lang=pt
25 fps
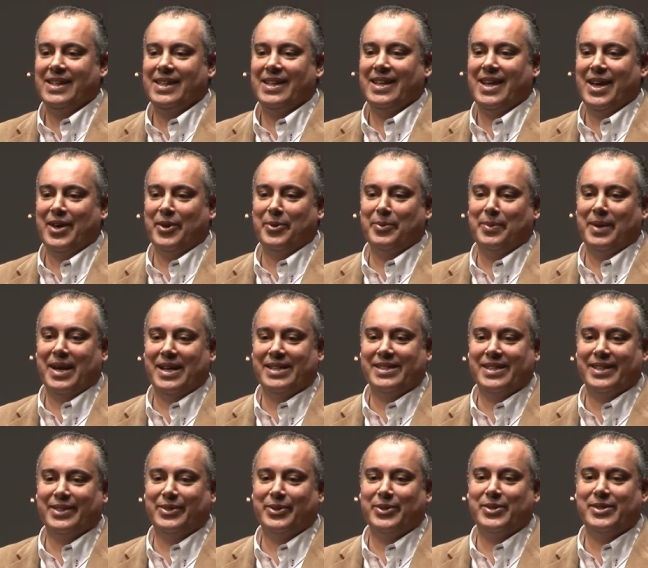dar o
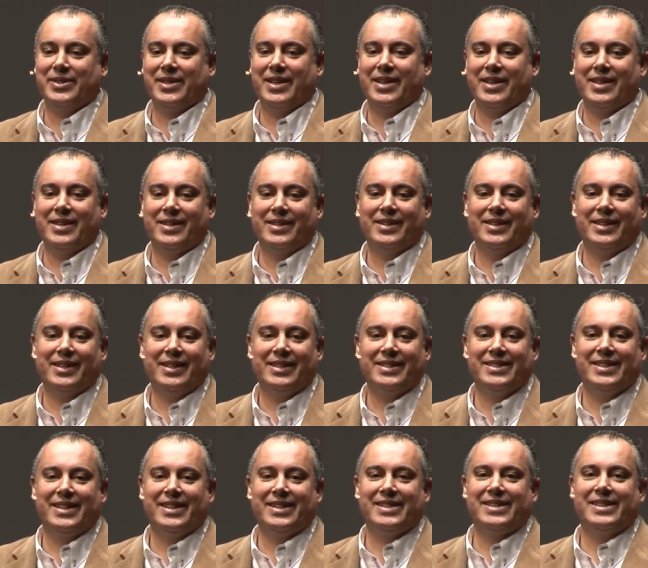braço a torcer e
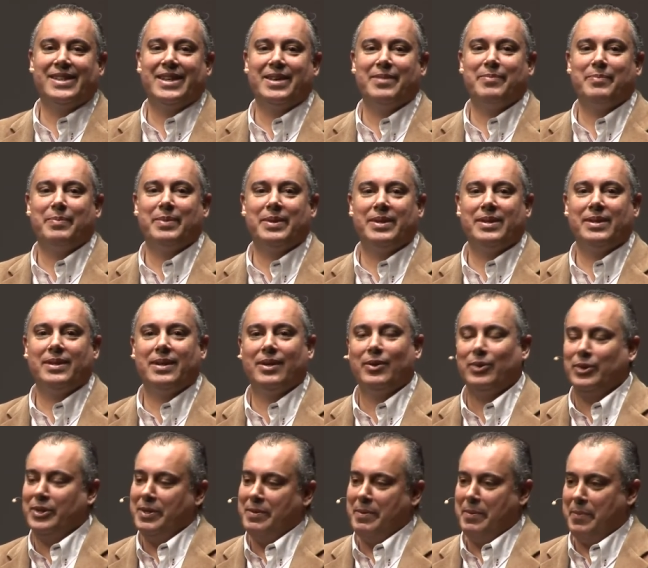dizer sempre, a
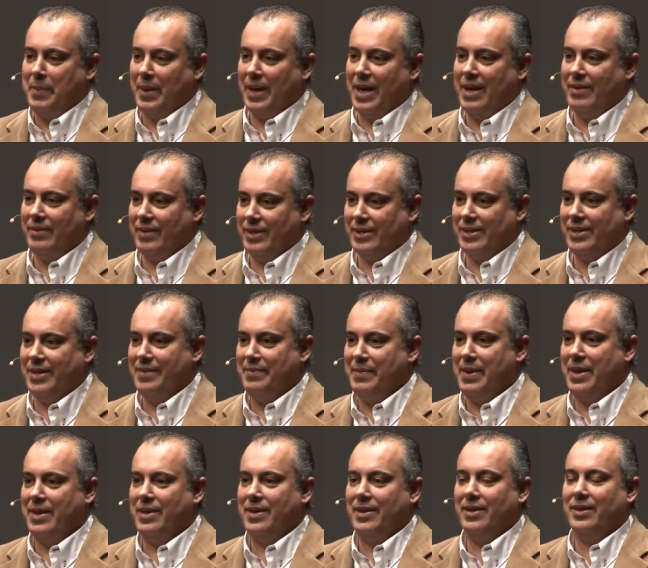última palavra
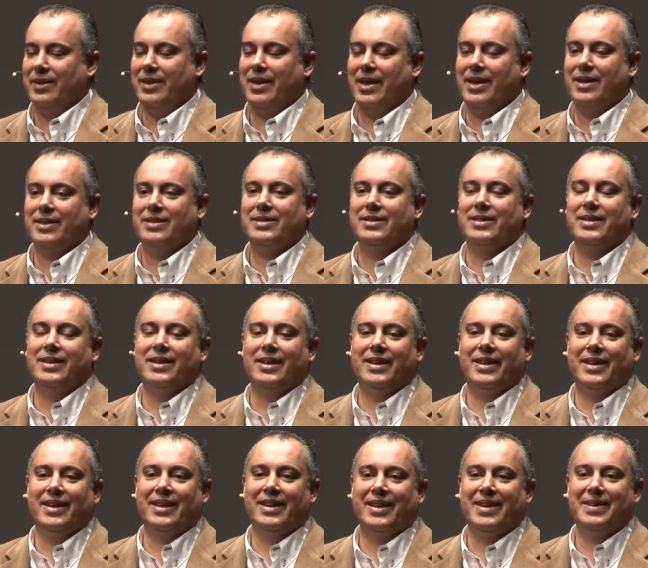sempre é dele, que é sim,
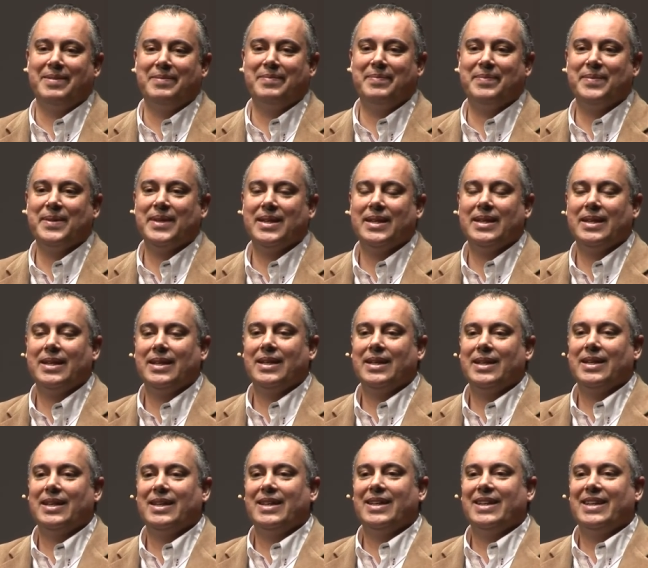querida.
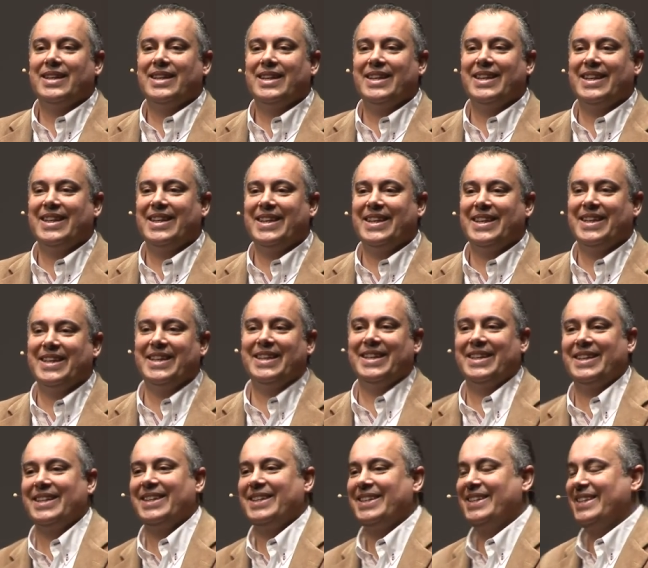E.